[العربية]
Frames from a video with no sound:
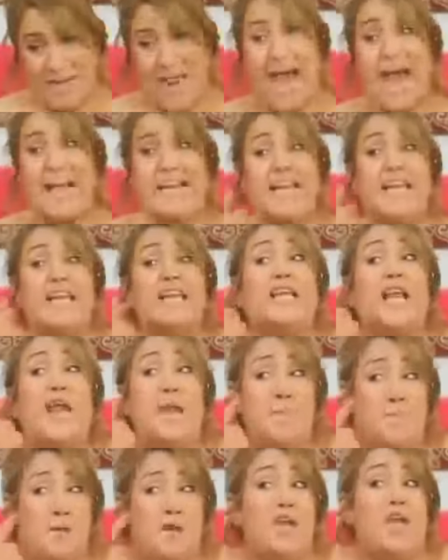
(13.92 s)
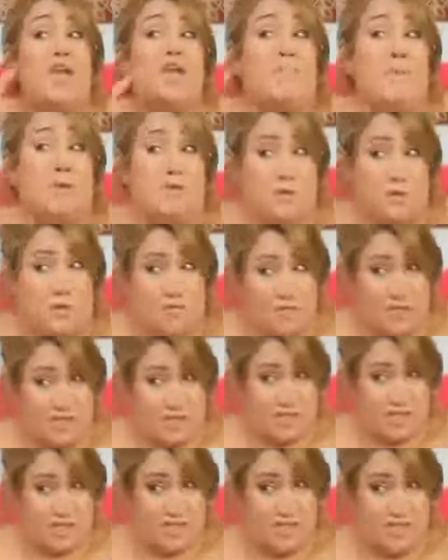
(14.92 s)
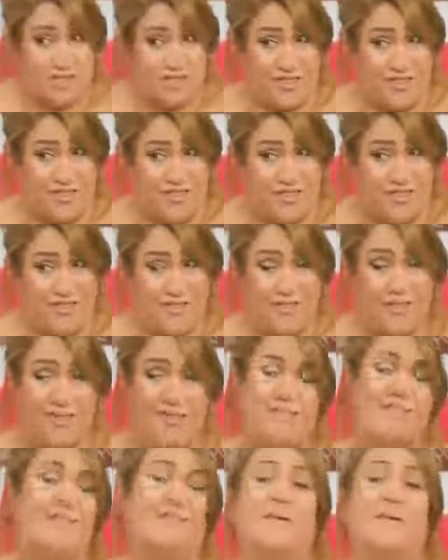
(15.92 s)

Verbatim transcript: نهارين كاملين ما نشوفكش والله